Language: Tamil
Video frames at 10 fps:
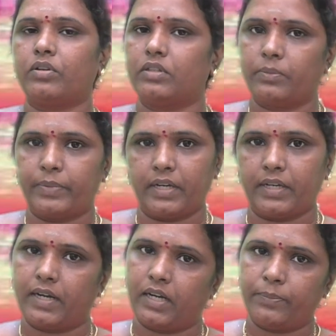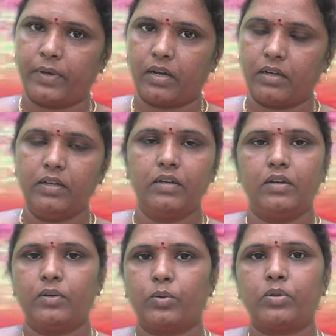குழந்தை பேரை கண்டிப்பாக
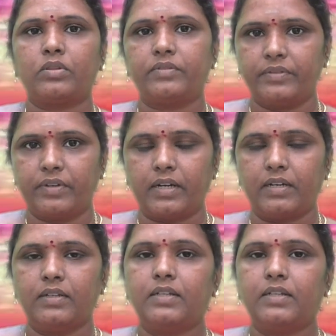கொடுத்து விடுவார்